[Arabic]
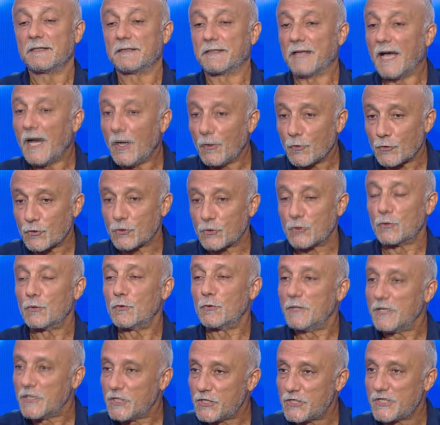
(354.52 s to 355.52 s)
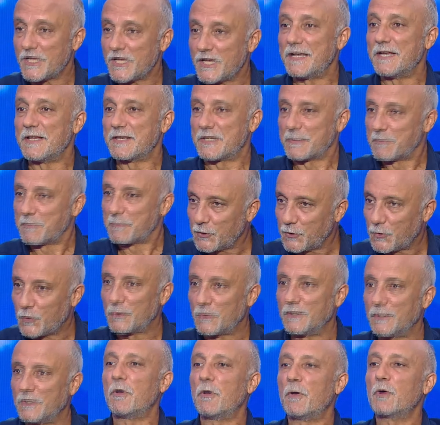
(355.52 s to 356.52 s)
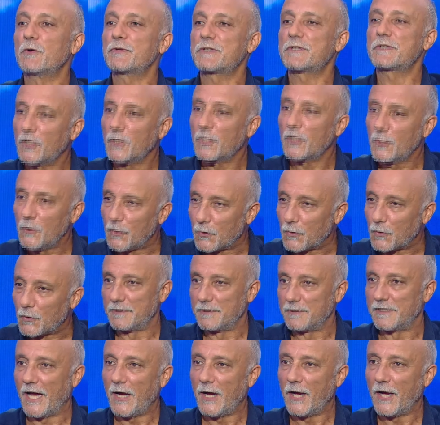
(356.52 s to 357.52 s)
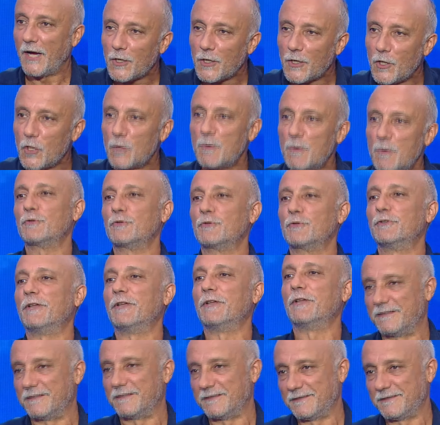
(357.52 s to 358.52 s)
تعالوا واشتروا الاشياء اللي لازمتكم للموسم كله يعني صحيح. وكله موجود عنا